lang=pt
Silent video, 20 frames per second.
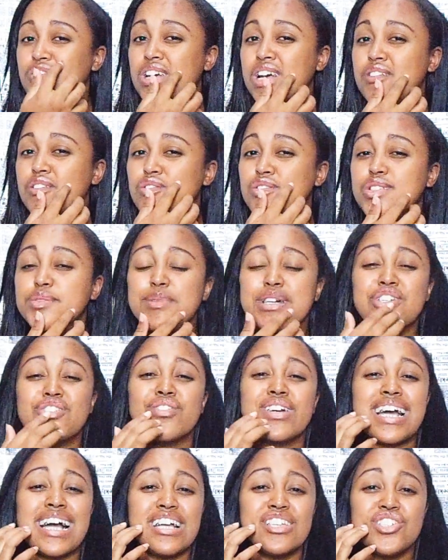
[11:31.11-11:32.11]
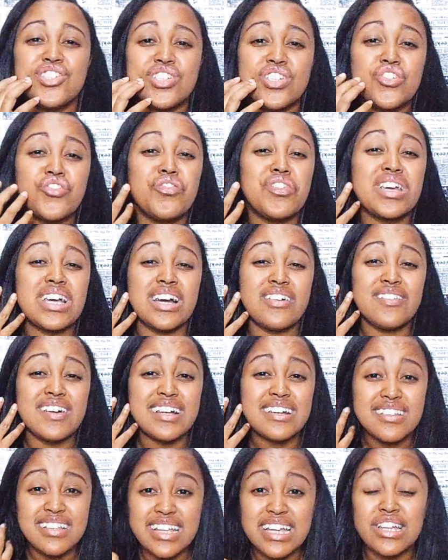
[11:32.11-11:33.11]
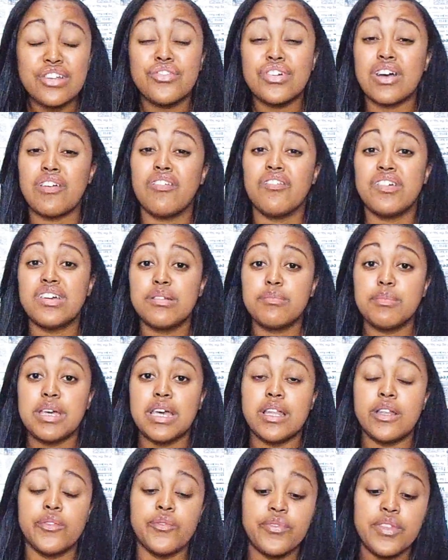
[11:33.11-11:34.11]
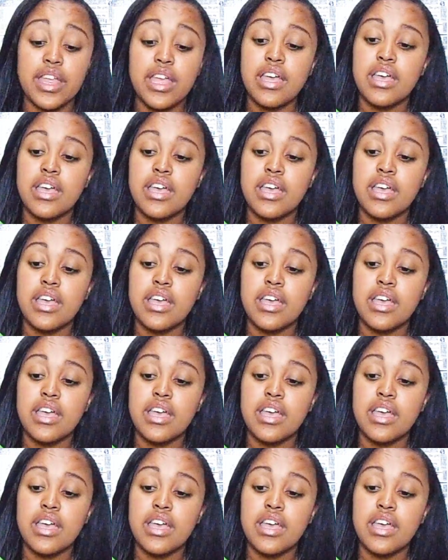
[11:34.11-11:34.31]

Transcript: eu ficava com os machucadinhos, ficava ardendo, ficava vermelho.